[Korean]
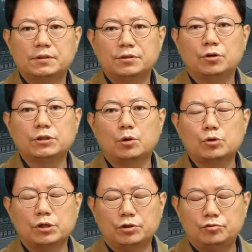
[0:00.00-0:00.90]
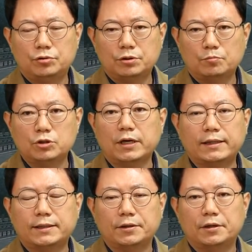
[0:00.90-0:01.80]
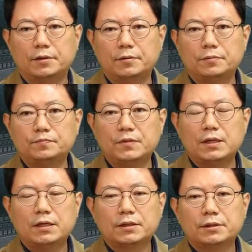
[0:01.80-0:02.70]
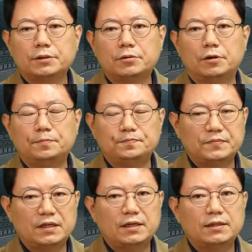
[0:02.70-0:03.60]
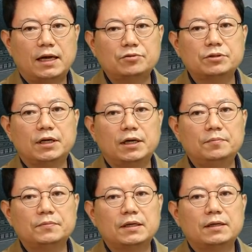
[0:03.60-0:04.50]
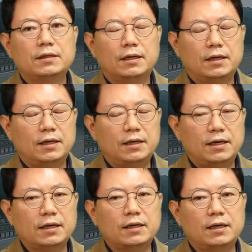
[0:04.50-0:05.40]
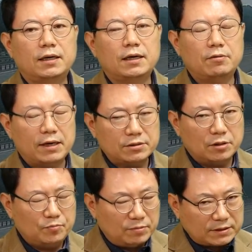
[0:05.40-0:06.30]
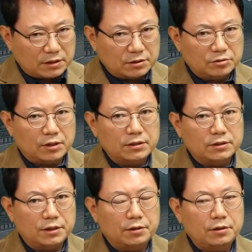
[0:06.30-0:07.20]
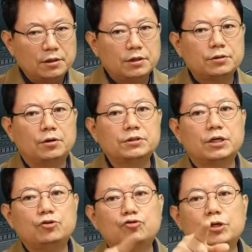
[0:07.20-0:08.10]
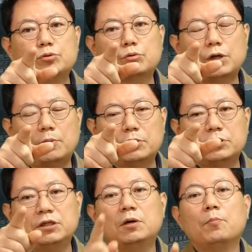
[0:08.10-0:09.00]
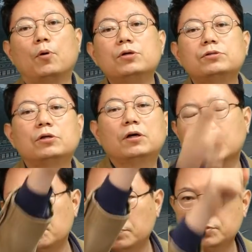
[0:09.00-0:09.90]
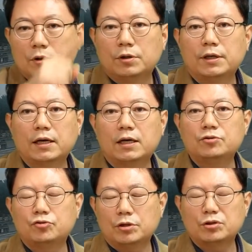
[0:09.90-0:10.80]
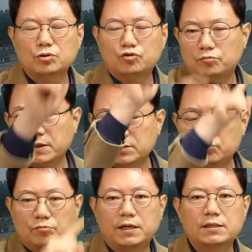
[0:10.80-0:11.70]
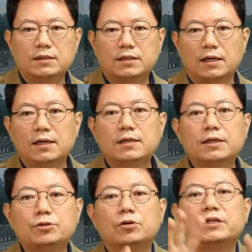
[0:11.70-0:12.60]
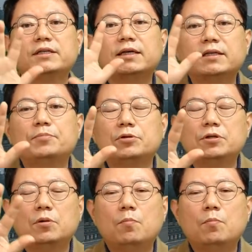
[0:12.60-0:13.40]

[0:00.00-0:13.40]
경찰 오기 전에 먼저 갔대요. 그리고 나중에 아, 레카가 와서 블박차를 끌고 갔는데요. 경찰이 휴게소 쪽으로 가버렸더니 벌써 넥카는 휴게소에서 출발, 출발한 상태. 그래서 경찰이 상대편은